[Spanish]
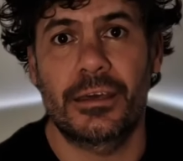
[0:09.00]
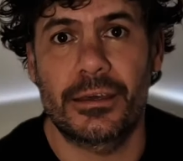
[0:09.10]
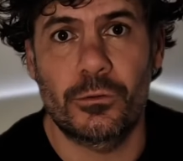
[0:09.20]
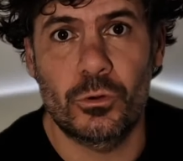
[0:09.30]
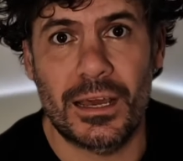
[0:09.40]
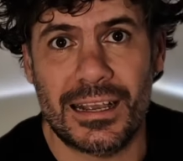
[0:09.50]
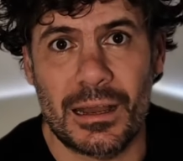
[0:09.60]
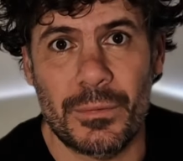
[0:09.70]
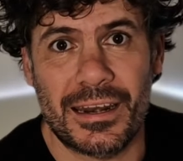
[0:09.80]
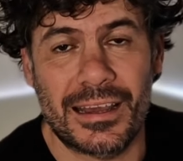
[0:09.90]
eh, una
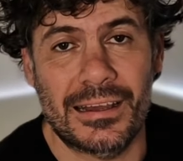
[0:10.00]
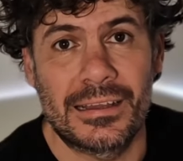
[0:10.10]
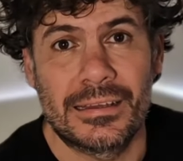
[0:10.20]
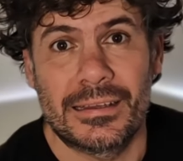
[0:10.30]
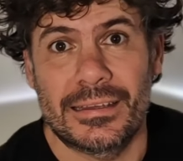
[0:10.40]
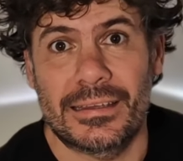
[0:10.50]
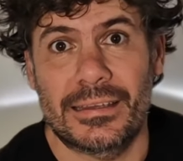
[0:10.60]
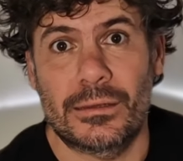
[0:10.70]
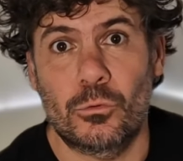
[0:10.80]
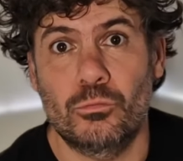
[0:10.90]
cámara,
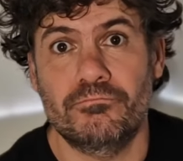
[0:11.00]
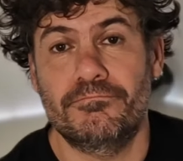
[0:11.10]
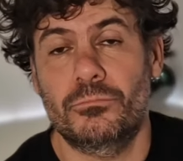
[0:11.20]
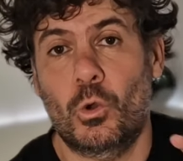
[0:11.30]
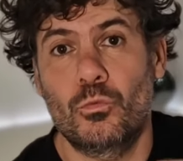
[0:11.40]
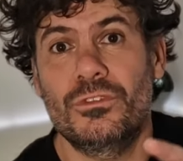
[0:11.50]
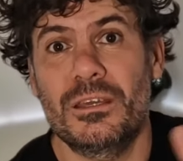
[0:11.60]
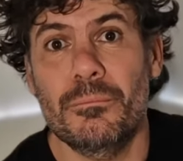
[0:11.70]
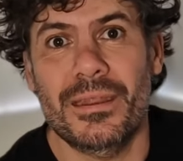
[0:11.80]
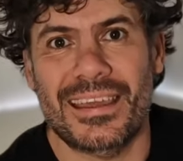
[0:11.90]
eh, un, un,
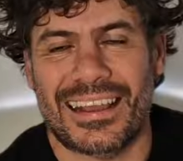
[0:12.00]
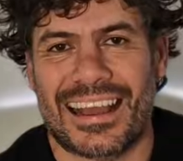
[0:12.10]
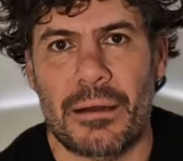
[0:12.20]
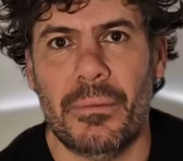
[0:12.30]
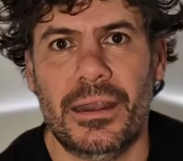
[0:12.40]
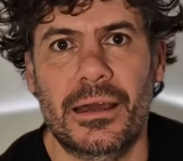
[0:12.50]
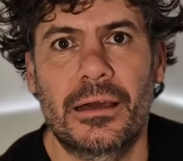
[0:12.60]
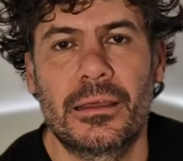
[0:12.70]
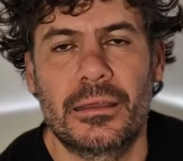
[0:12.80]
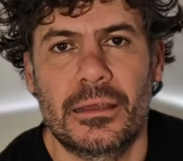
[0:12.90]
timbre
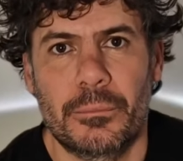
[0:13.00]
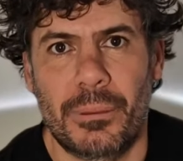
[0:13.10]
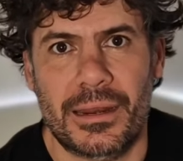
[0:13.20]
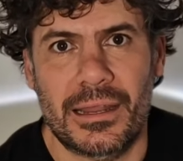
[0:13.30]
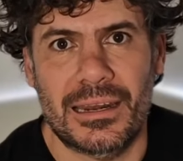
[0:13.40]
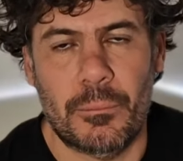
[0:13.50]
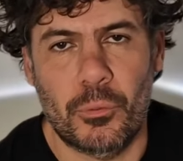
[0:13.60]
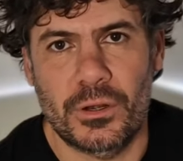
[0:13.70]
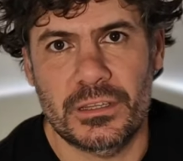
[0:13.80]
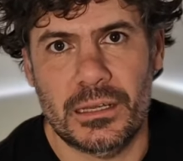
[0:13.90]
cámara para la
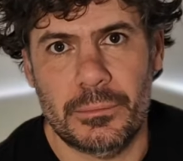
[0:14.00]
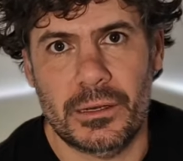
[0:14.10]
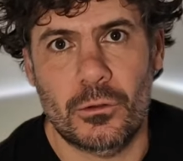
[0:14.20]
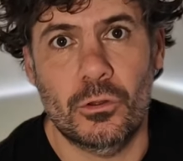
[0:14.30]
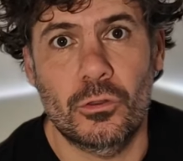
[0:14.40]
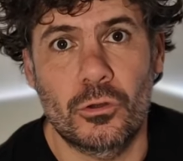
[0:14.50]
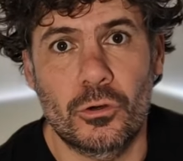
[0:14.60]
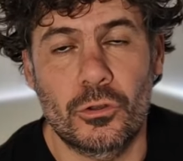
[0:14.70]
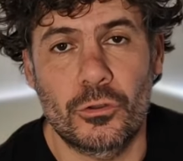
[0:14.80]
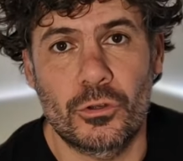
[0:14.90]
puerta, para
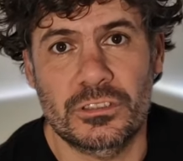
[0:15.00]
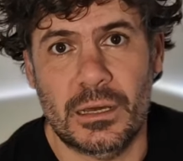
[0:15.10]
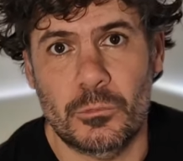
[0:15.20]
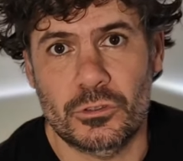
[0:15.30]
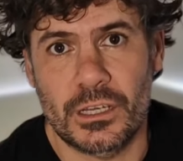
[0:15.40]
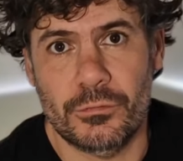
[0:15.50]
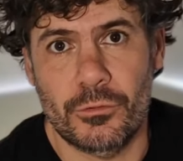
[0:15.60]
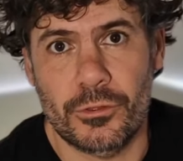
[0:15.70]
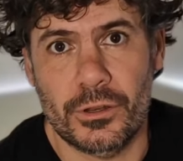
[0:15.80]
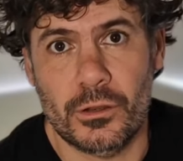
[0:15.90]
cuando no estamos, que
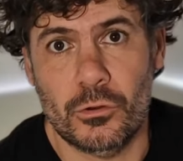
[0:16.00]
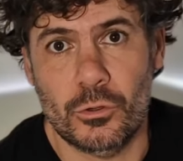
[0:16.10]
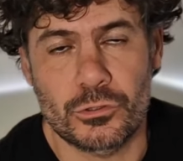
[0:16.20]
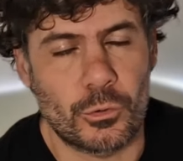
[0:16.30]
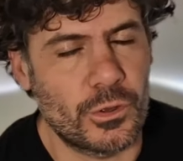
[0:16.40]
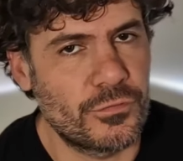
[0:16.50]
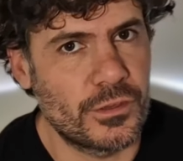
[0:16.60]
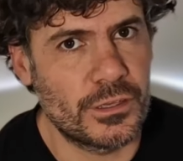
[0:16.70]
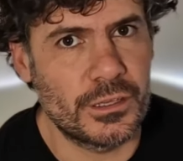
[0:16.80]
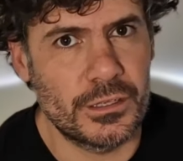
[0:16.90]
funcione con nuestro
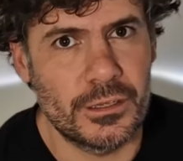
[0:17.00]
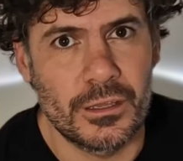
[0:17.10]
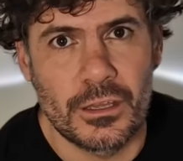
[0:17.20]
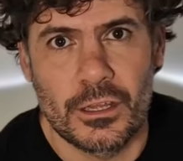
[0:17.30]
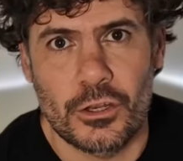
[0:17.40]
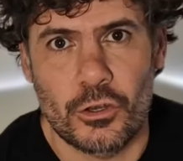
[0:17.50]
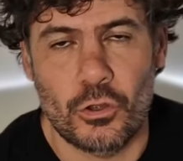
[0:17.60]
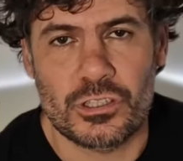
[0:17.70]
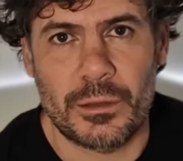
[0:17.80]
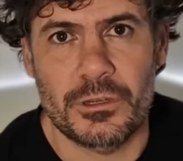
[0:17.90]
wifi y
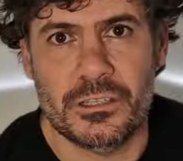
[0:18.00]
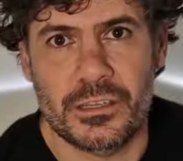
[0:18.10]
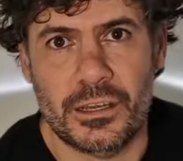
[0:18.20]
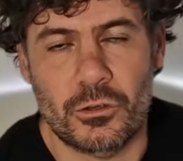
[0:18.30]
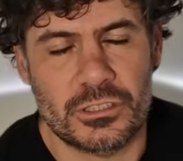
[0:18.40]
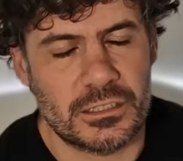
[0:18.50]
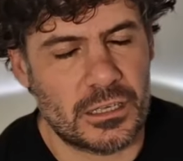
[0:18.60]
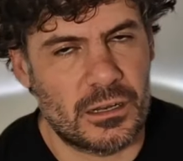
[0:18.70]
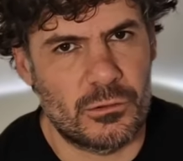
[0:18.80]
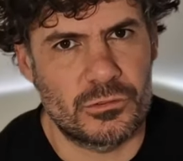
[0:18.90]
nos avise de
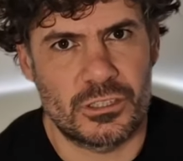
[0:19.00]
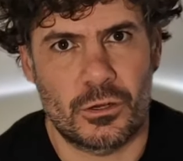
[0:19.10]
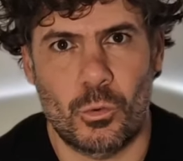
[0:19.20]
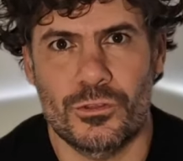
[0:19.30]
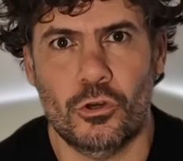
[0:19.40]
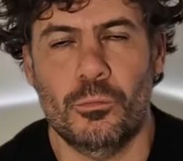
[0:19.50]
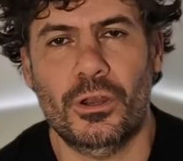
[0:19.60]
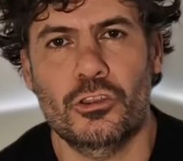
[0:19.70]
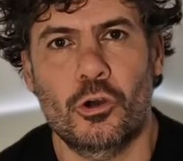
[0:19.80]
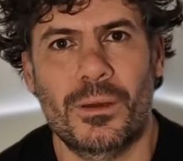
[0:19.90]
cosas. Ahora os cuento un
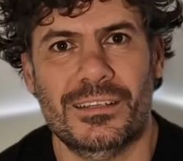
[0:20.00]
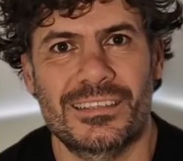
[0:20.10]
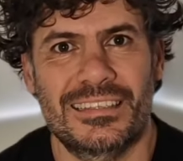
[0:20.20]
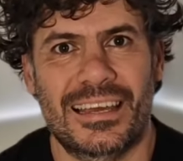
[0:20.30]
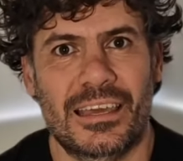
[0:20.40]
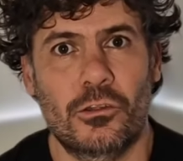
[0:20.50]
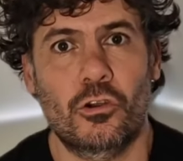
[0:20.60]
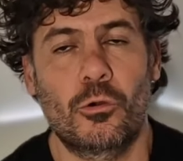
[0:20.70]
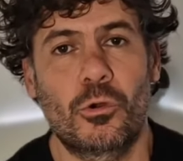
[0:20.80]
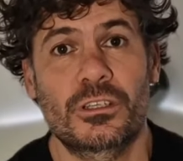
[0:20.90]
poquito más
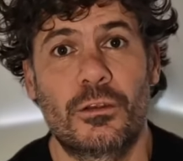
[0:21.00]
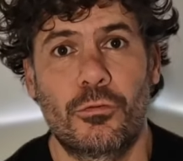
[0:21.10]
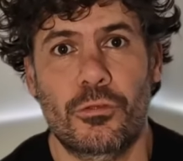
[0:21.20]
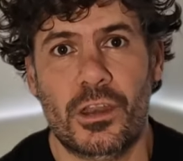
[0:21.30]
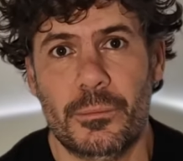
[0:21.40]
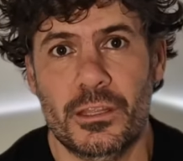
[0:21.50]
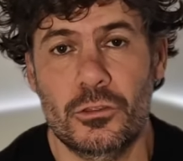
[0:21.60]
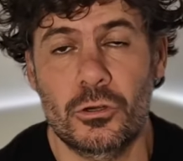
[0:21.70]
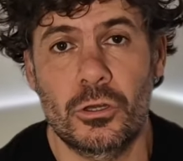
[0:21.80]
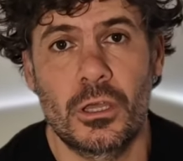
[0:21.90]
detallado cómo es el
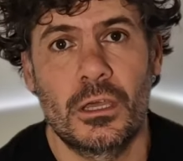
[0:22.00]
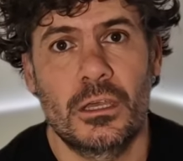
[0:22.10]
funcionamiento